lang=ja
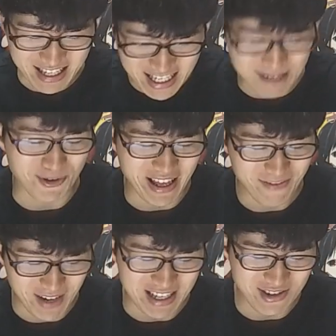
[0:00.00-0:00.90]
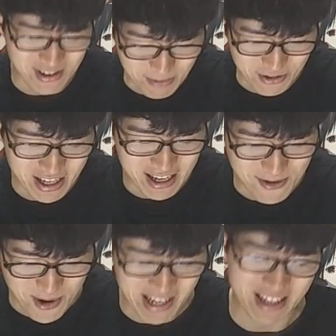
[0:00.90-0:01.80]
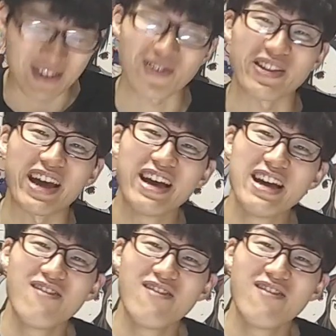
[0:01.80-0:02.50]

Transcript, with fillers: 1位もね、まあ非常にまあ売り上げも良かったりというかね、